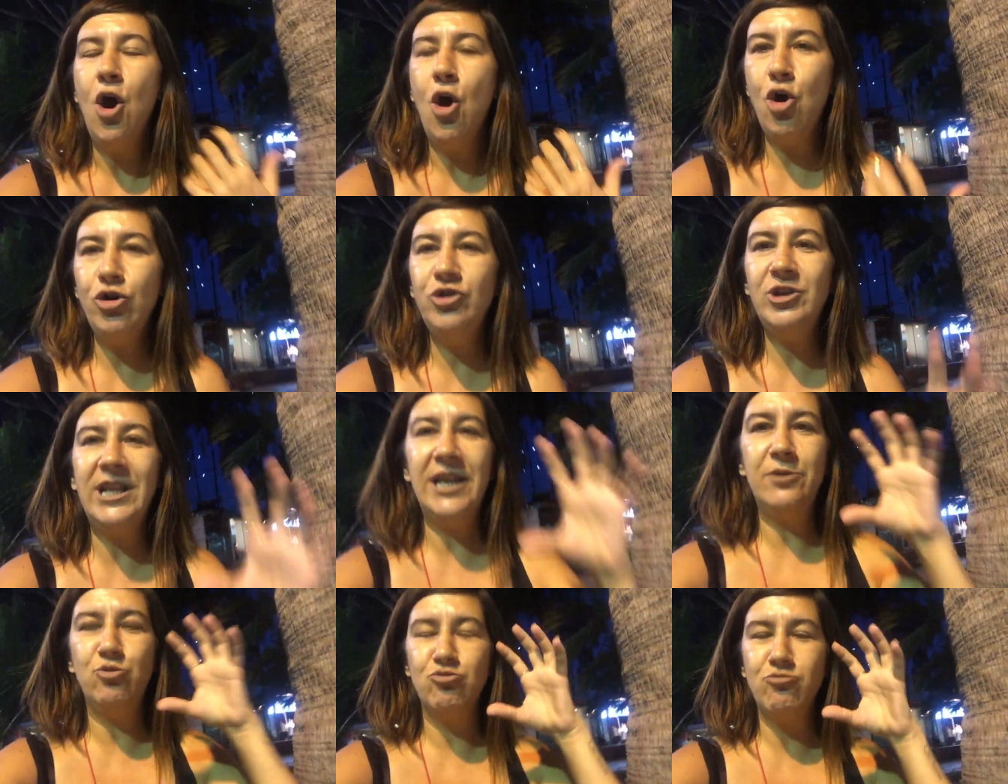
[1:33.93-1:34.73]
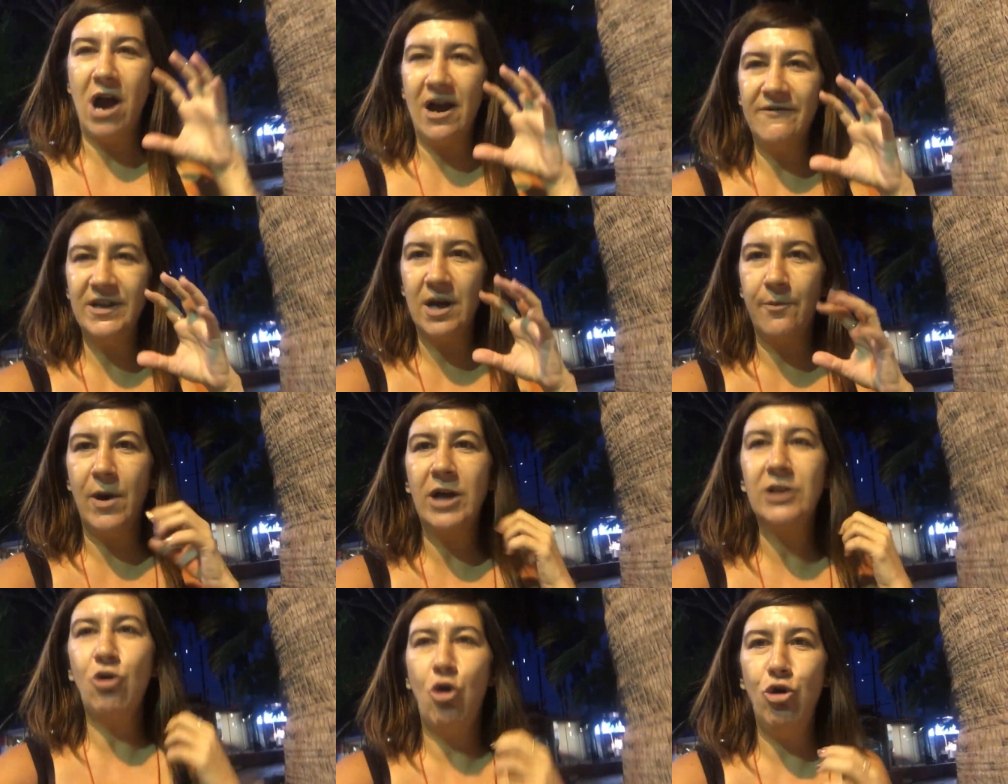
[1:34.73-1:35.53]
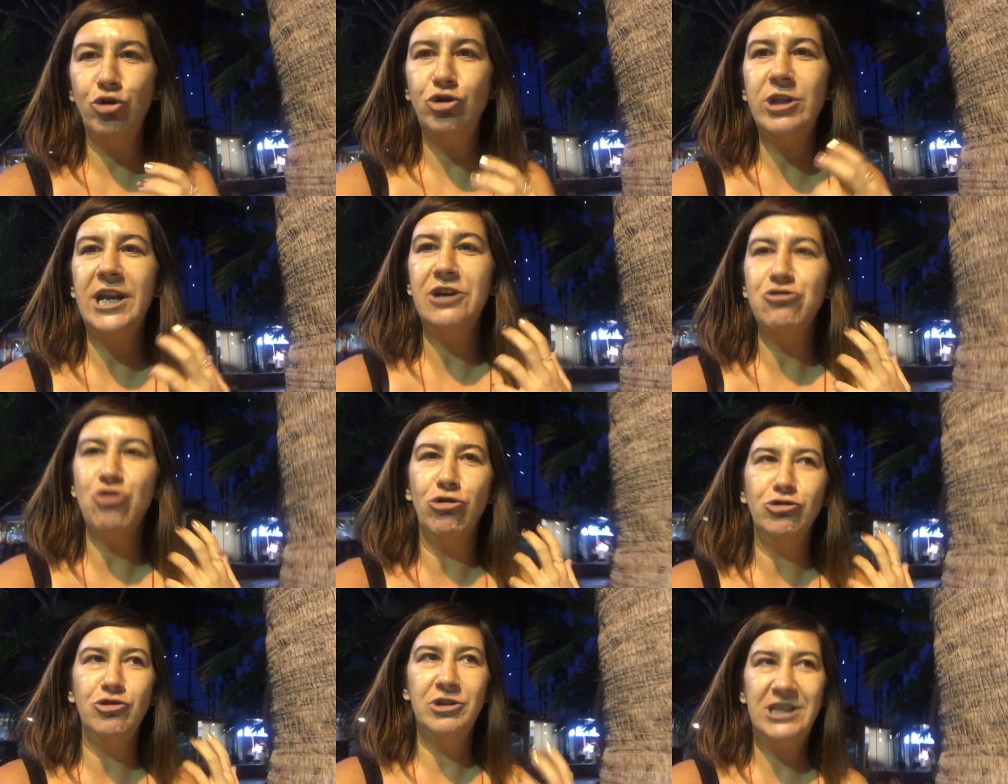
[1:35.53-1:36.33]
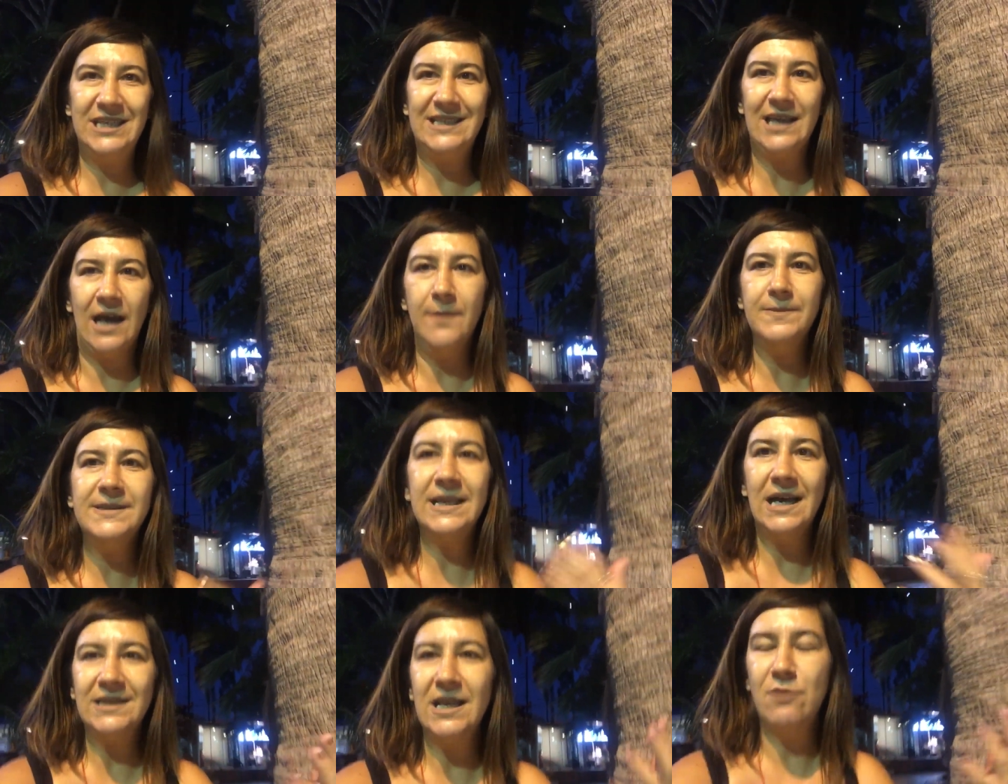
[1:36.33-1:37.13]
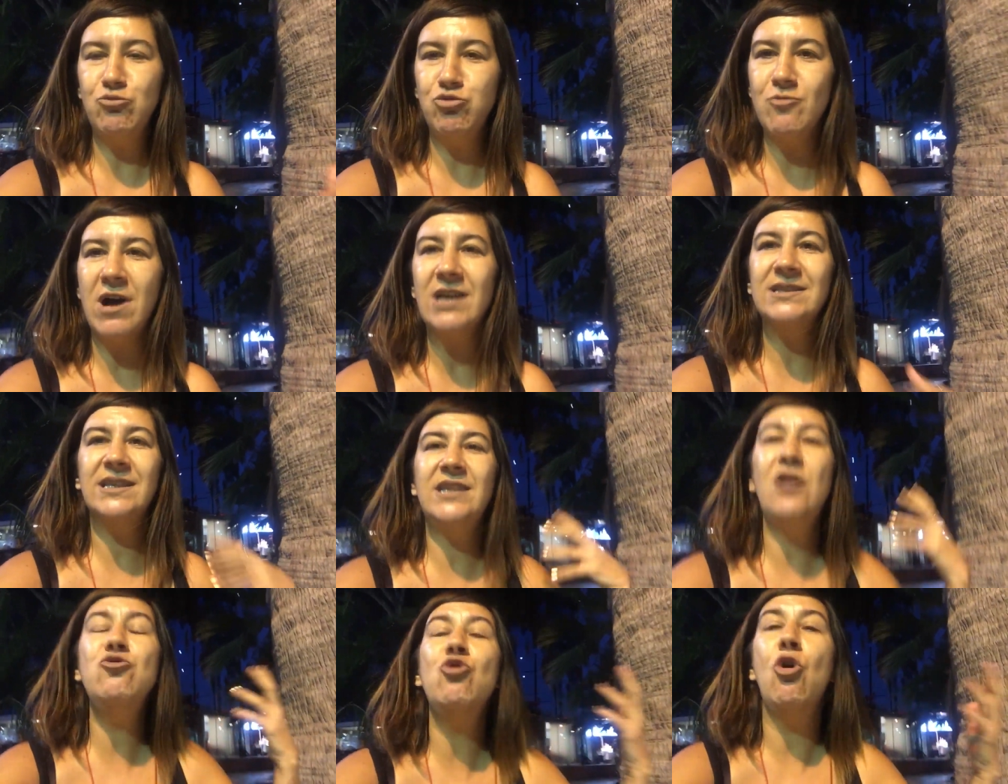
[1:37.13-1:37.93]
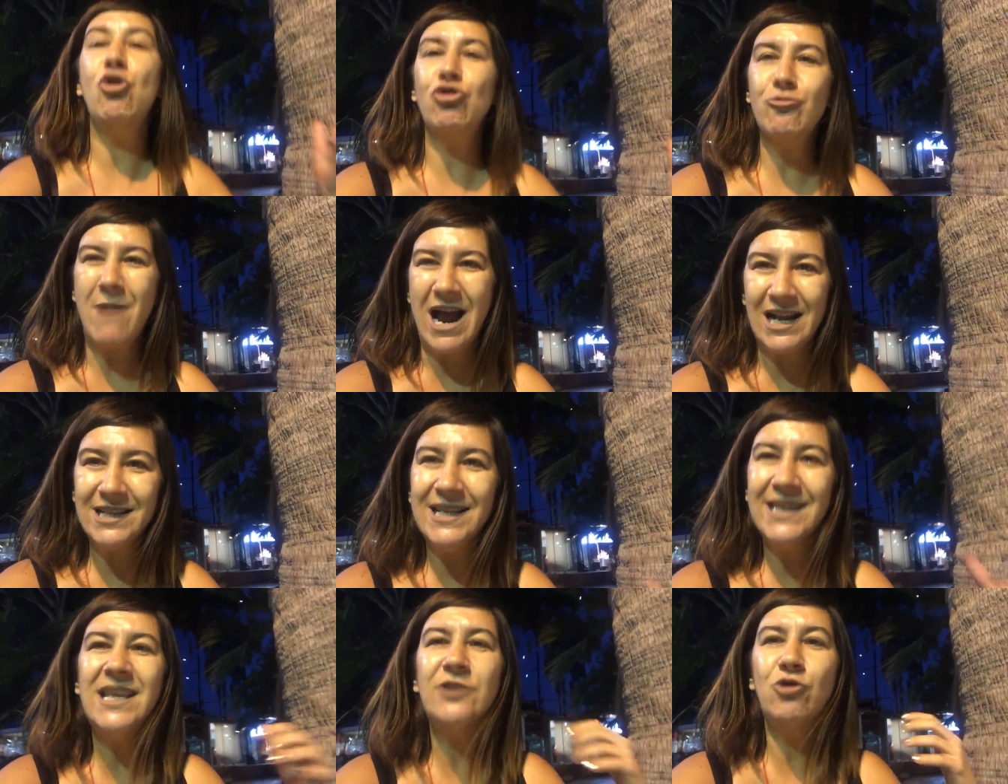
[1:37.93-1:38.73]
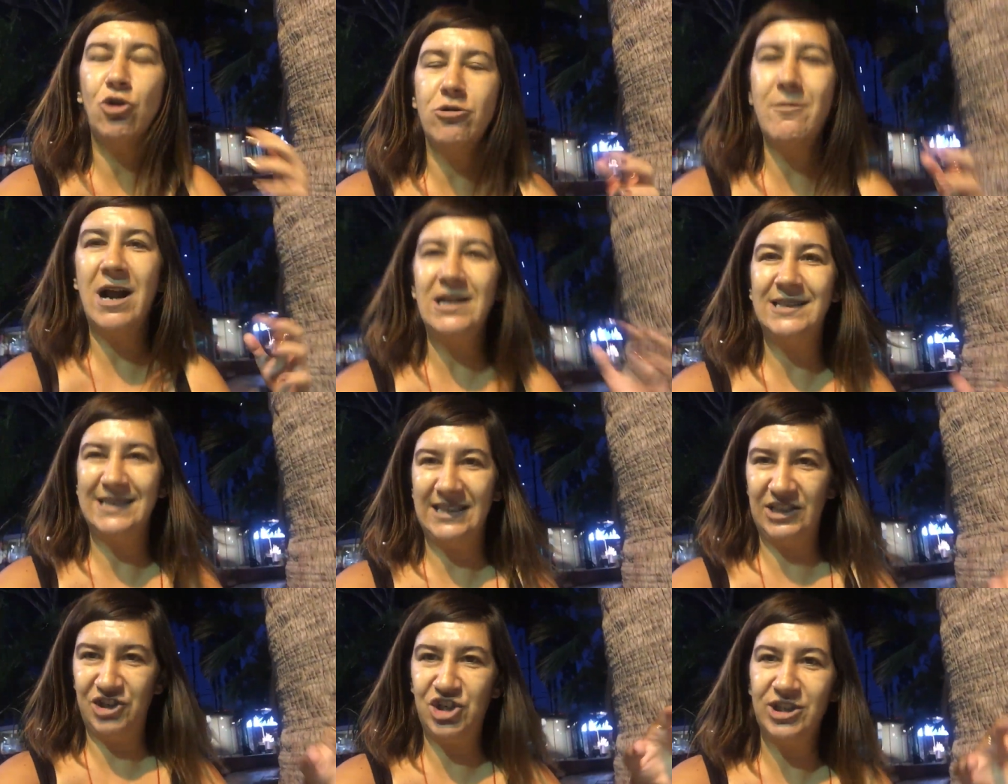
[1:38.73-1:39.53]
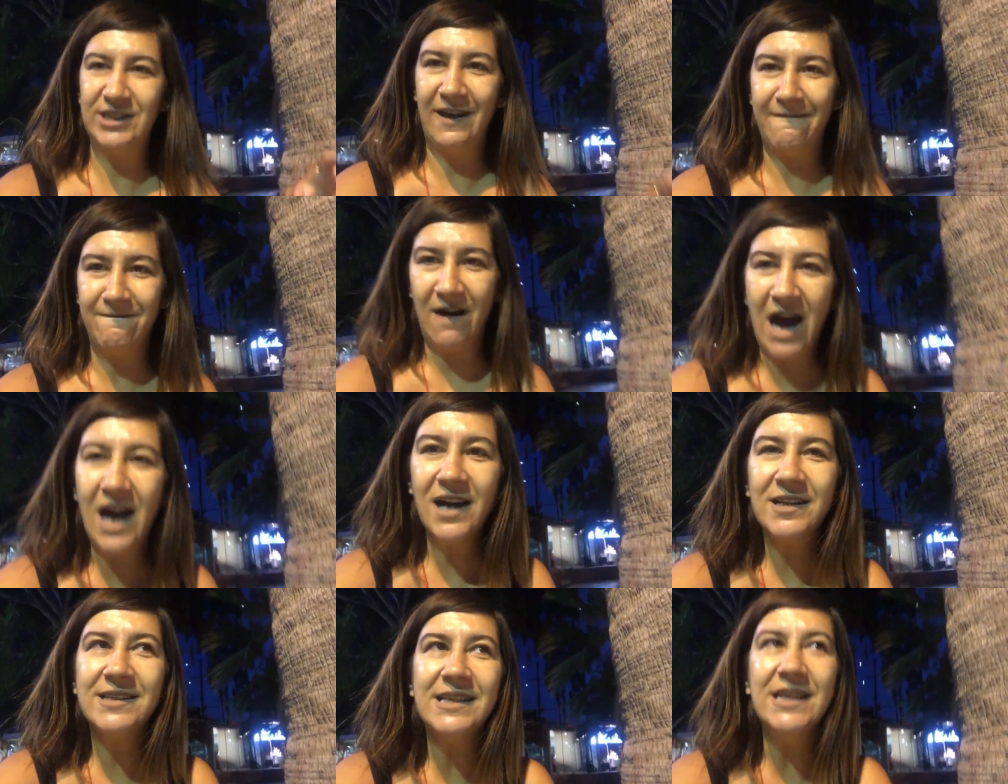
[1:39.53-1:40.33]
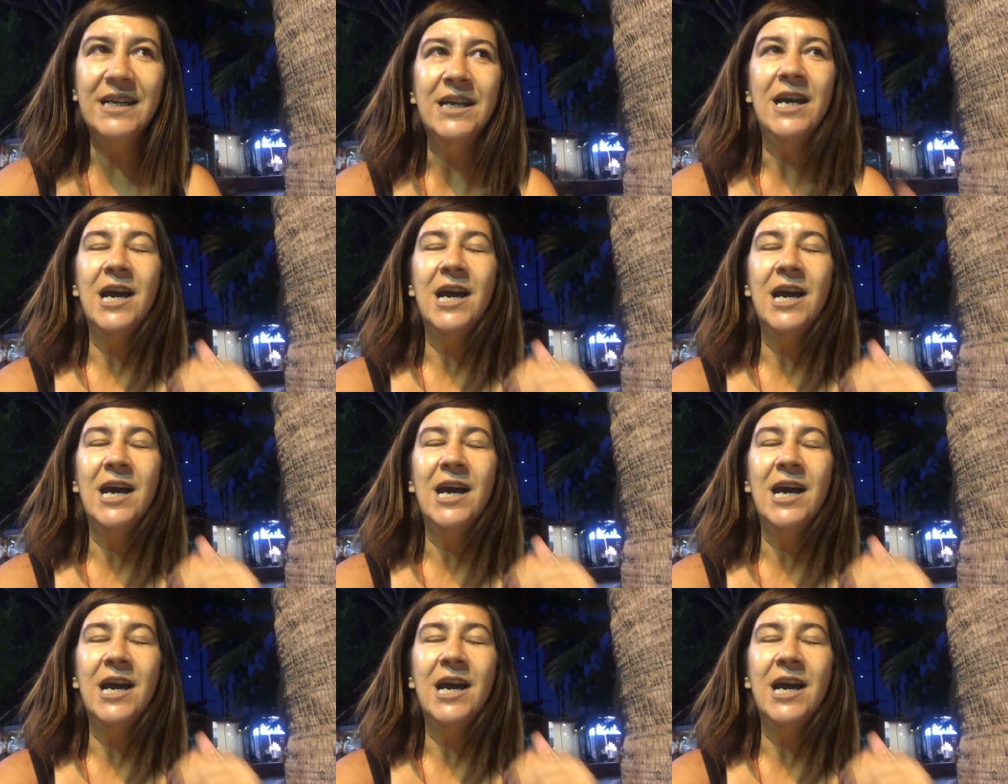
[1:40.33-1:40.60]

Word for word: öyküleri bu mavi kapaklı öykülerin olduğu kitap zaten bu mağazada normalde de normal satışında vardı.